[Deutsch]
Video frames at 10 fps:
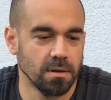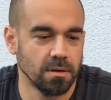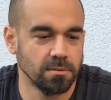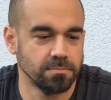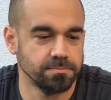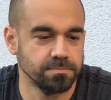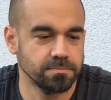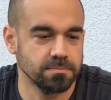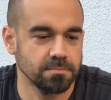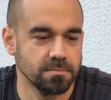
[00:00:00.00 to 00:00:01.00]
Ähm,
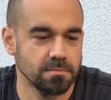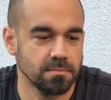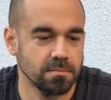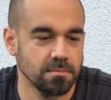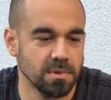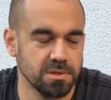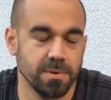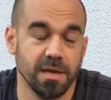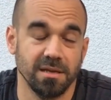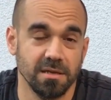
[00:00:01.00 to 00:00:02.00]
mit
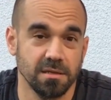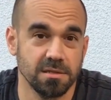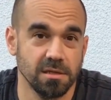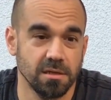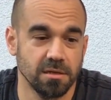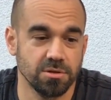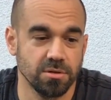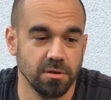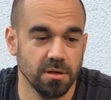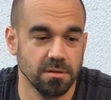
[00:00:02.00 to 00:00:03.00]
zwei Technikzylindern
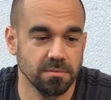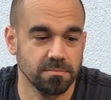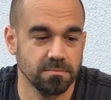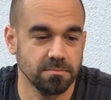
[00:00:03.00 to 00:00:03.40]
gesteuert.